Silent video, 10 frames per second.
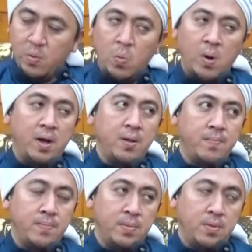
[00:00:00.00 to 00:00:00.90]
uang.
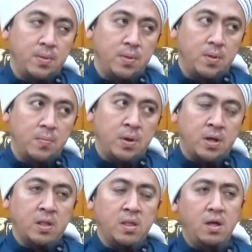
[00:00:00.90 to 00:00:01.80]

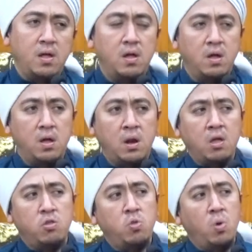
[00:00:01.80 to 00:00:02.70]
Berkata,
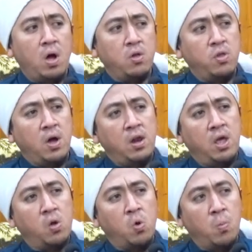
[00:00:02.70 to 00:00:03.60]
Lastu akhsa
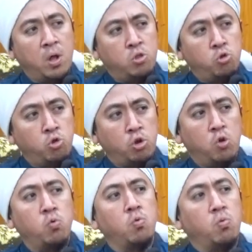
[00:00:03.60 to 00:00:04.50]
alaikum
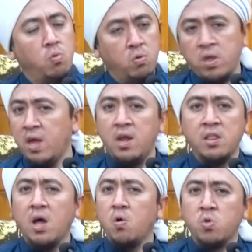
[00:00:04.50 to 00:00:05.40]
antusriku. Saya
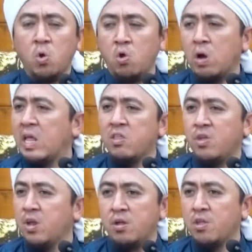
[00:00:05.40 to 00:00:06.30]
tidak takut kalau kalian
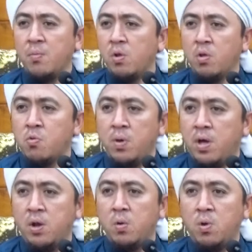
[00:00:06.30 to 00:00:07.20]
syirik sama
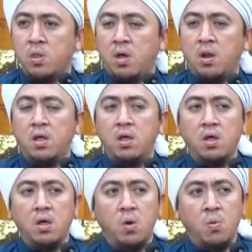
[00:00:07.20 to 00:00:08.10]
Subhanahu Wa Taala.
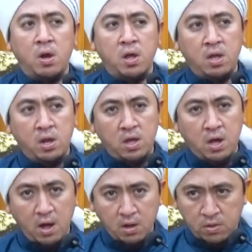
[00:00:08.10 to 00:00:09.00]
Walakinni
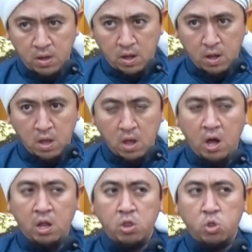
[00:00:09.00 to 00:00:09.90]
akhsa
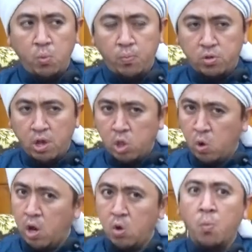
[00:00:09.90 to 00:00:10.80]
antubsata
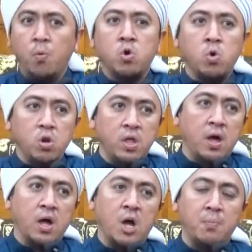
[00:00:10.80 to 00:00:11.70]
lakumud
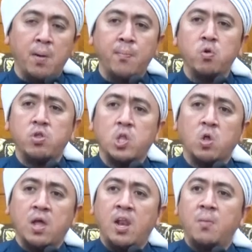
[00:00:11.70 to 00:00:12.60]
dunya kama
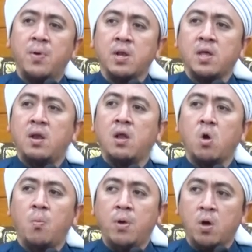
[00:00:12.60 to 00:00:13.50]
busitat alaman kana
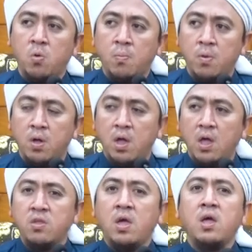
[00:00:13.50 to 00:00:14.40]
qablakum.
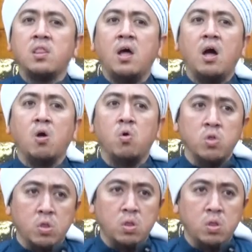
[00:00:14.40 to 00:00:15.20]
Saya takut